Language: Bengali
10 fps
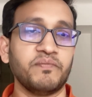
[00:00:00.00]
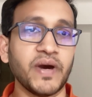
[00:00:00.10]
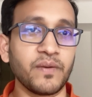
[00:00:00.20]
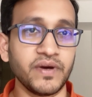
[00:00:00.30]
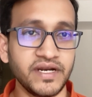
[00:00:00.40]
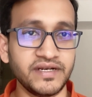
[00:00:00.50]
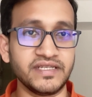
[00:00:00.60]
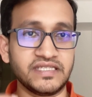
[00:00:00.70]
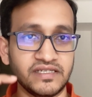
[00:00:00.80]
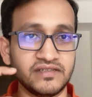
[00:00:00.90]
পারমানেন্ট
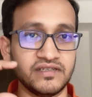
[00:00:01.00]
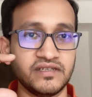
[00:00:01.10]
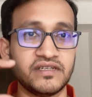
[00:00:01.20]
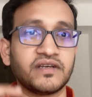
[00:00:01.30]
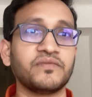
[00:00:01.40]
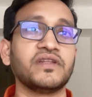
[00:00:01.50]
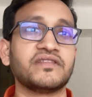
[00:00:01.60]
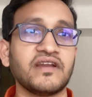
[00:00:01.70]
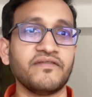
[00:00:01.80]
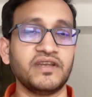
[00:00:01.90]
রেসিডেন্সি যেটাকে বলে
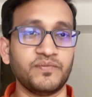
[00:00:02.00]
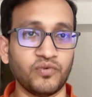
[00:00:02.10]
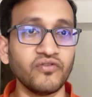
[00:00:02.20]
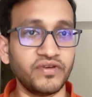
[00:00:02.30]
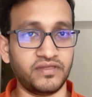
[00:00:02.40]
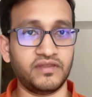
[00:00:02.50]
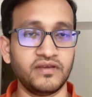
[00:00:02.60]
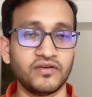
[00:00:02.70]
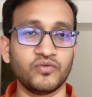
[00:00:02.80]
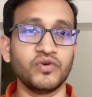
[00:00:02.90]
ত্রাবালে পবিত
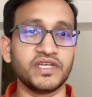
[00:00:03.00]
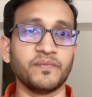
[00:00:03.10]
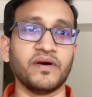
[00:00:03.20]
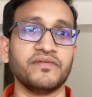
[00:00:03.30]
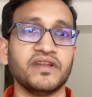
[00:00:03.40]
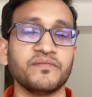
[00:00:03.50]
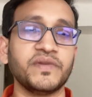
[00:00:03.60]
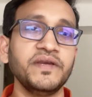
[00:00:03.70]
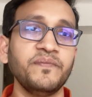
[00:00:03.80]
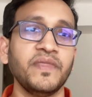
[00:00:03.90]
ওইটা পাবেন আপনি
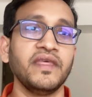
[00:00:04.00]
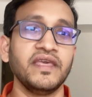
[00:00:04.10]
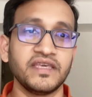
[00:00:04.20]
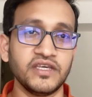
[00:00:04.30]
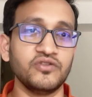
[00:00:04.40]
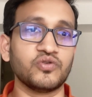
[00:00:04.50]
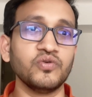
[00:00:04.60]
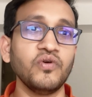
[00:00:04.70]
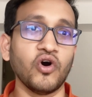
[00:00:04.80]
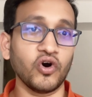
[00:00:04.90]
কিন্তু
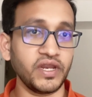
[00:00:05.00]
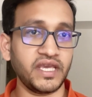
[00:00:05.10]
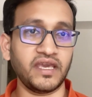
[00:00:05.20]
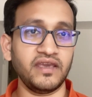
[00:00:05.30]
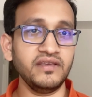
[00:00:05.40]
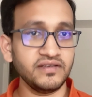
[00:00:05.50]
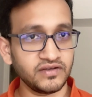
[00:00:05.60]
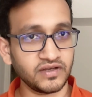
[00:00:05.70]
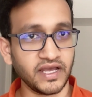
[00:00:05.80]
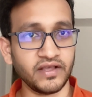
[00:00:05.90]
অনেকেই
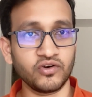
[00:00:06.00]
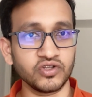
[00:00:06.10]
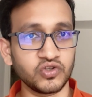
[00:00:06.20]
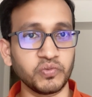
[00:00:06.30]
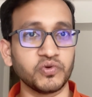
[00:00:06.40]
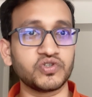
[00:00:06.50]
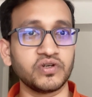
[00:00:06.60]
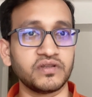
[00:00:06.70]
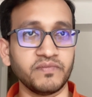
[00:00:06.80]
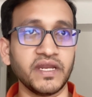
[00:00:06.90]
গত বছর
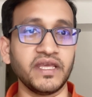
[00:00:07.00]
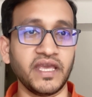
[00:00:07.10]
মানে